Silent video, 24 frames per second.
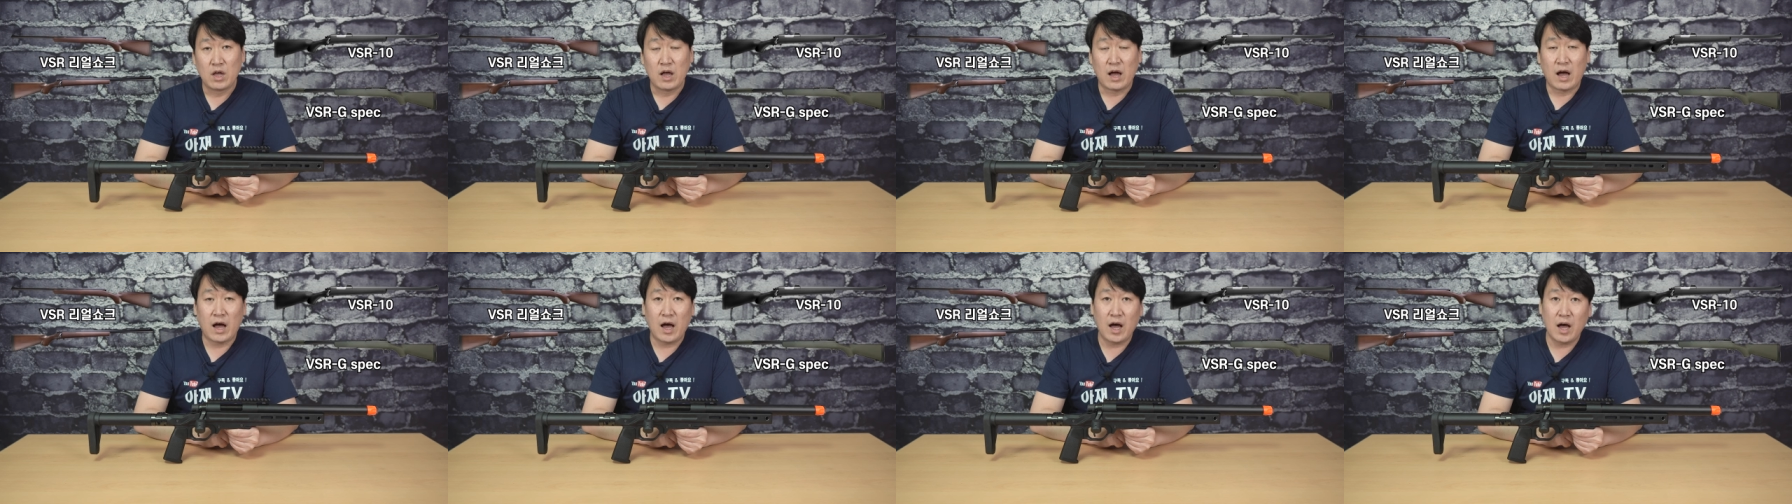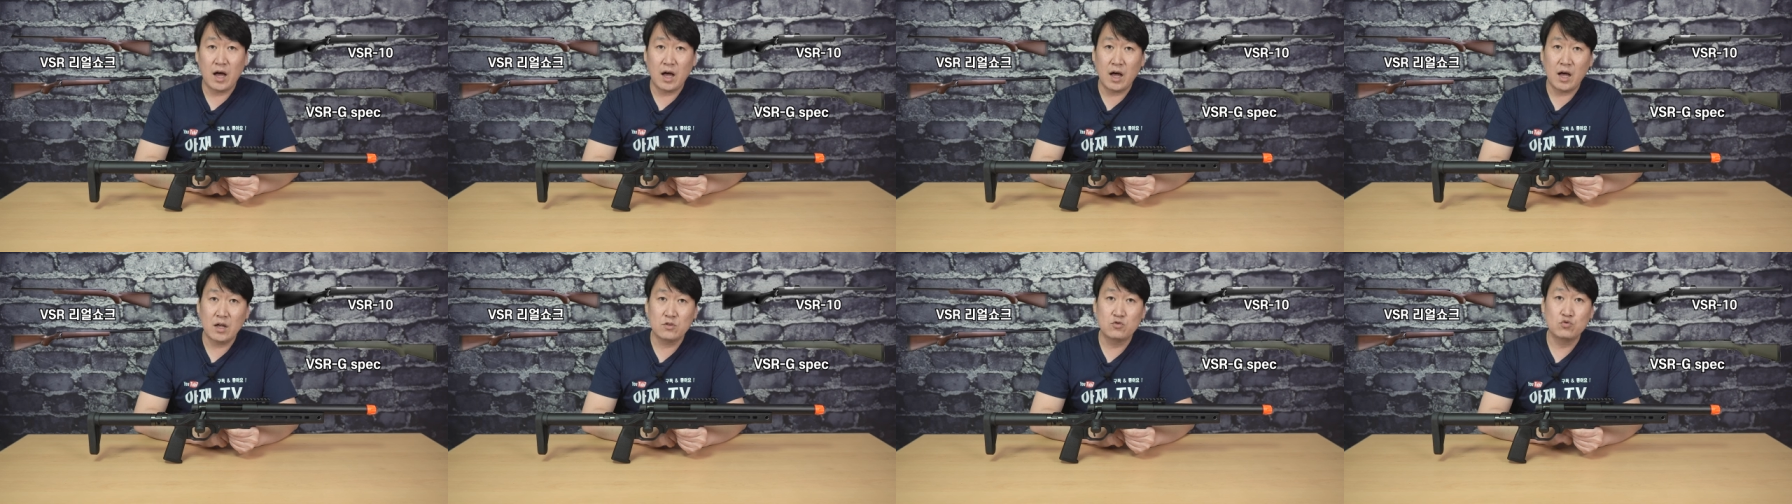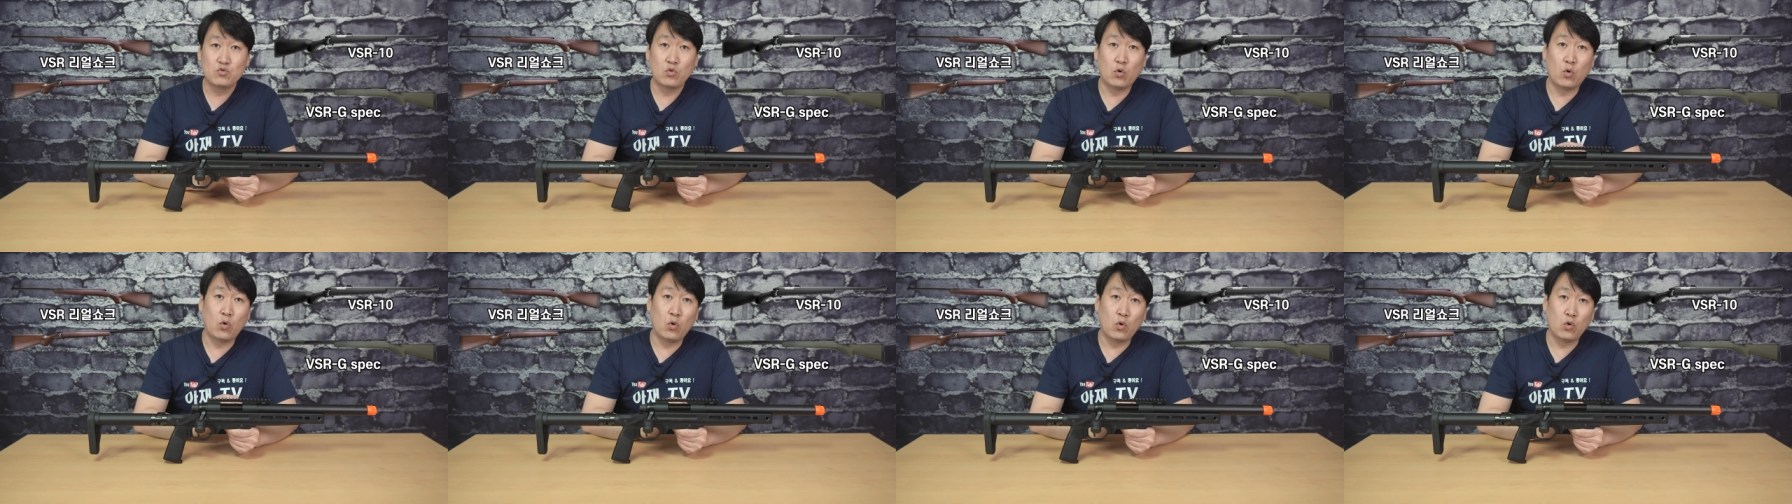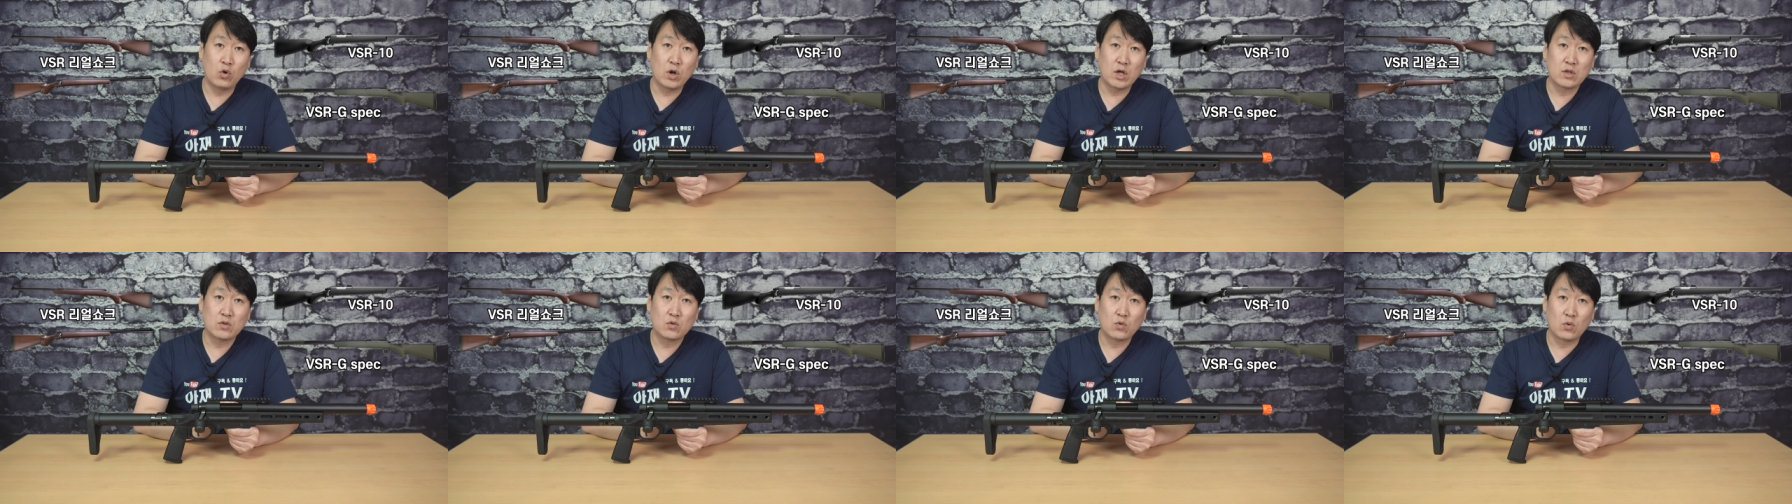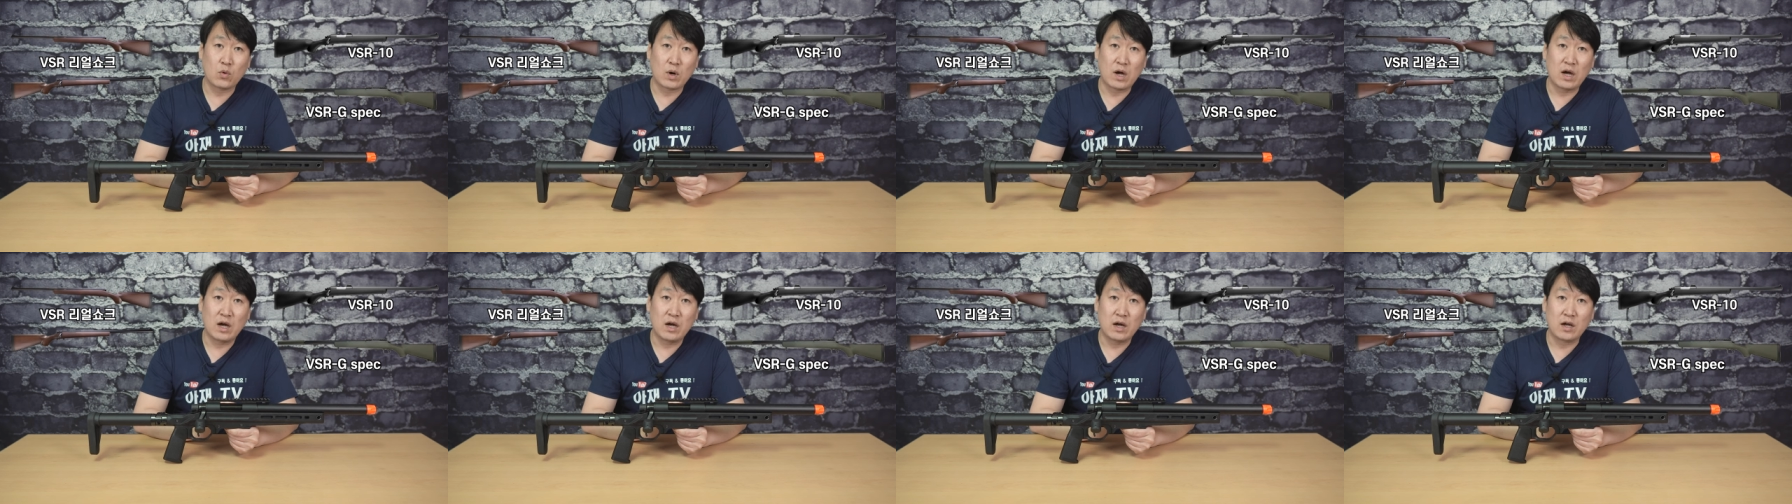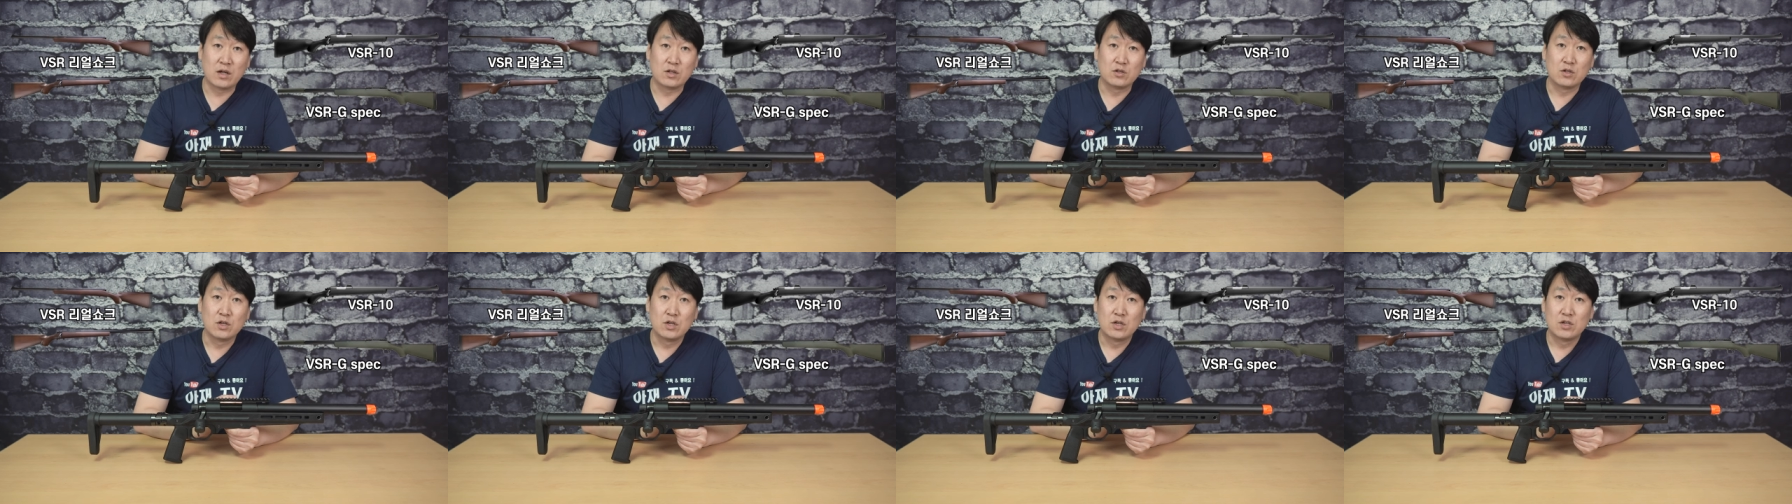아주 오랫동안